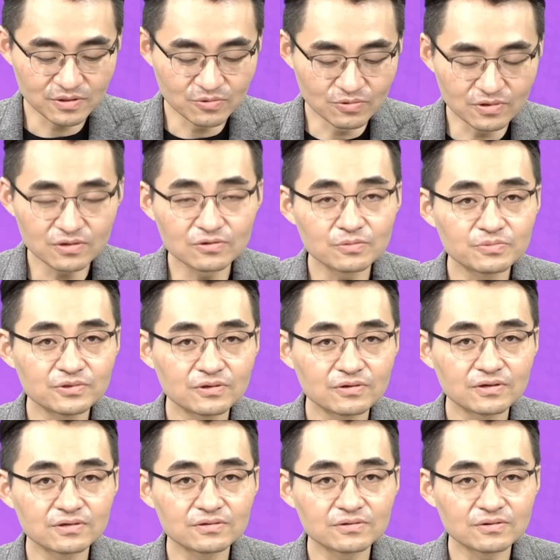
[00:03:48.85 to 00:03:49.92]
이 공간
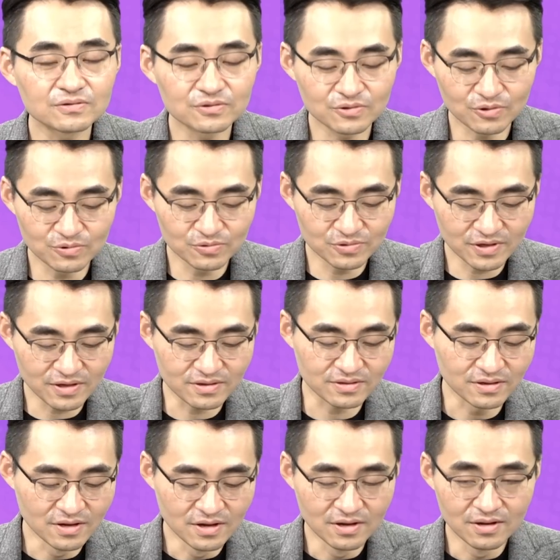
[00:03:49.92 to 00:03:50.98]
컴퓨터라는 거는 결국엔
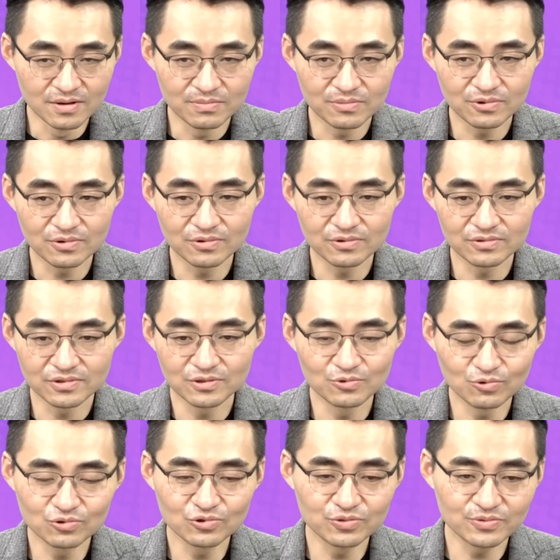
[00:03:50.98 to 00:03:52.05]
뭐 이
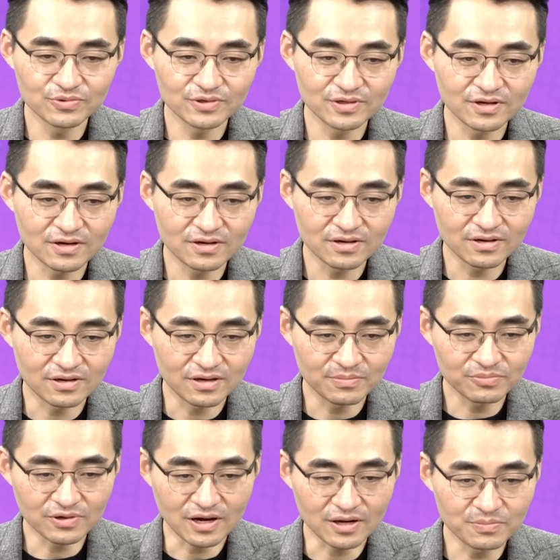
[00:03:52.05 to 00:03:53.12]
노트북이나
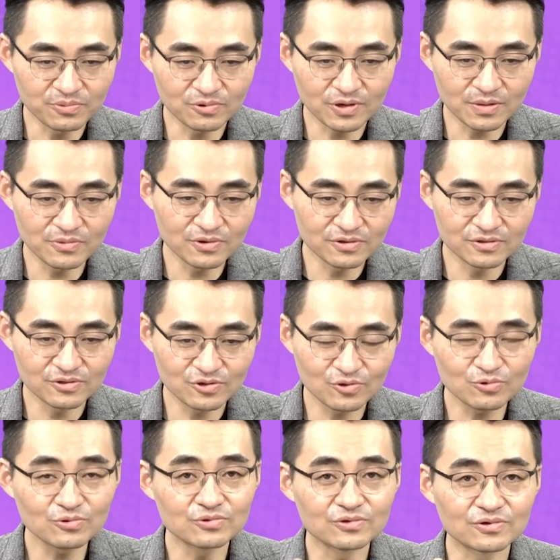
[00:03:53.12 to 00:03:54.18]
애플 아이폰 화면을
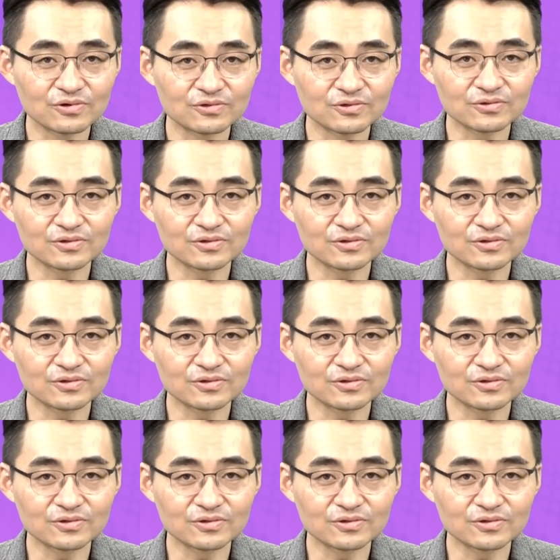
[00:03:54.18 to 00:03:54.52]
띄워놓는 거죠.